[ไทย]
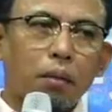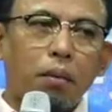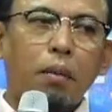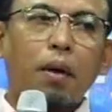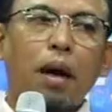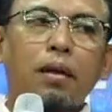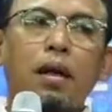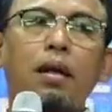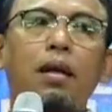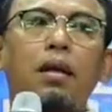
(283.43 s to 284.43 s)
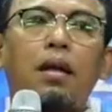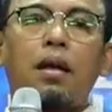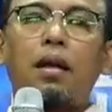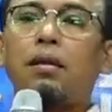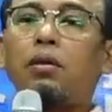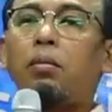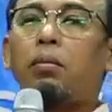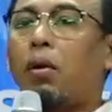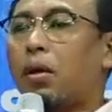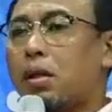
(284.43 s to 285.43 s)
ประมาณสักครึ่งชั่ว
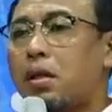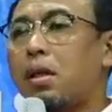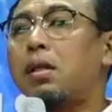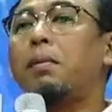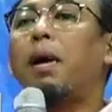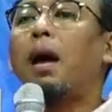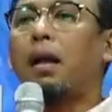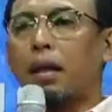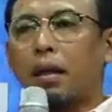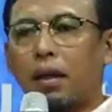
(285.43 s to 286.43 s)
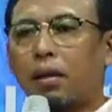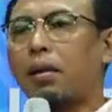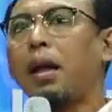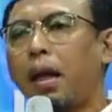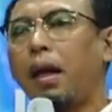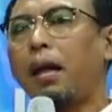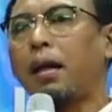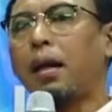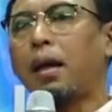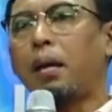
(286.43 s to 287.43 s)
โมงหรือ45นาทีเท่านั้นเอง
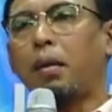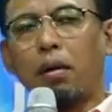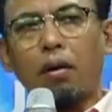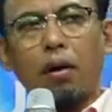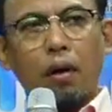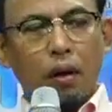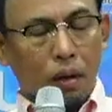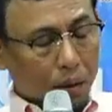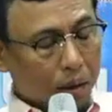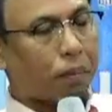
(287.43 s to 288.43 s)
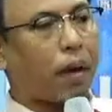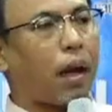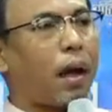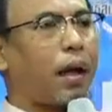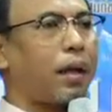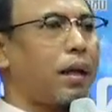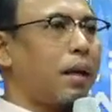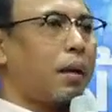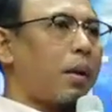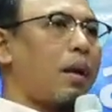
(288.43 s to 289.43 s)
นะครับแล้วก็เรียบง่าย
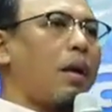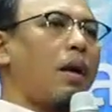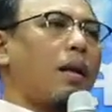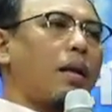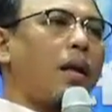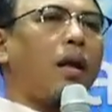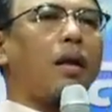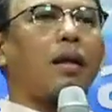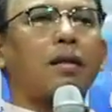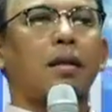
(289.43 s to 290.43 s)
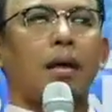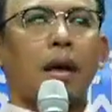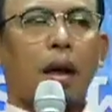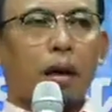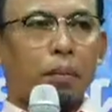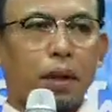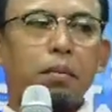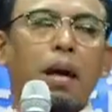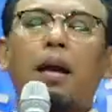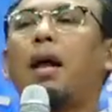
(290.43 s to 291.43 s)
เป็นเรื่องที่ปฏิ
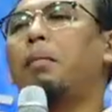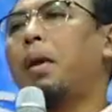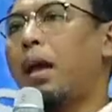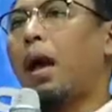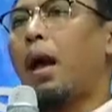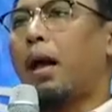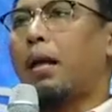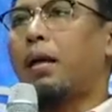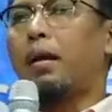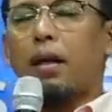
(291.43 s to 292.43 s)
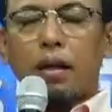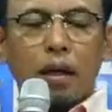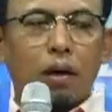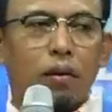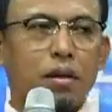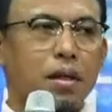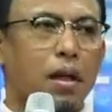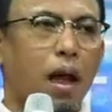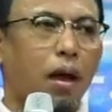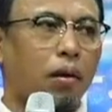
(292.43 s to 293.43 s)
บัติได้ไม่ยากแล้วในเรื่องราวของศาส
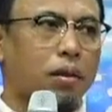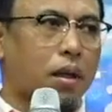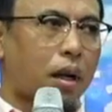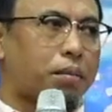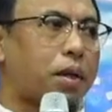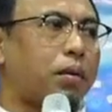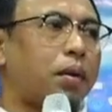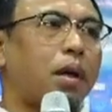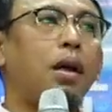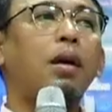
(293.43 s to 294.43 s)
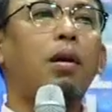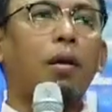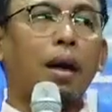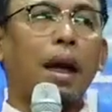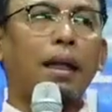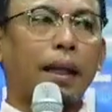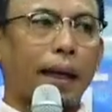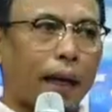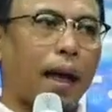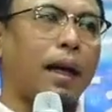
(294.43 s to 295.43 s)
นาก็สนับสนุนในเรื่องของการแต่
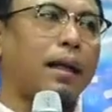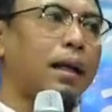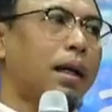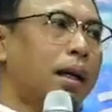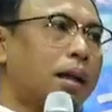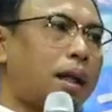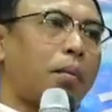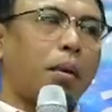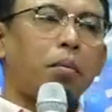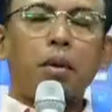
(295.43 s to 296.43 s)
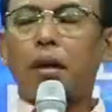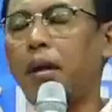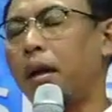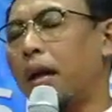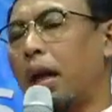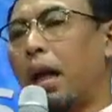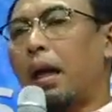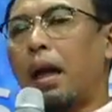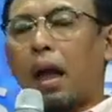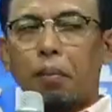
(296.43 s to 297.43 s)
งงานแต่มันมีห
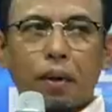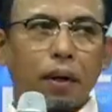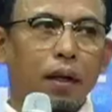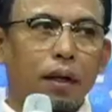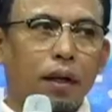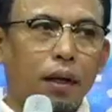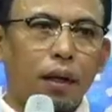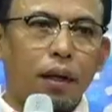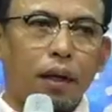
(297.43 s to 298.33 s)
ลายๆประเด็นที่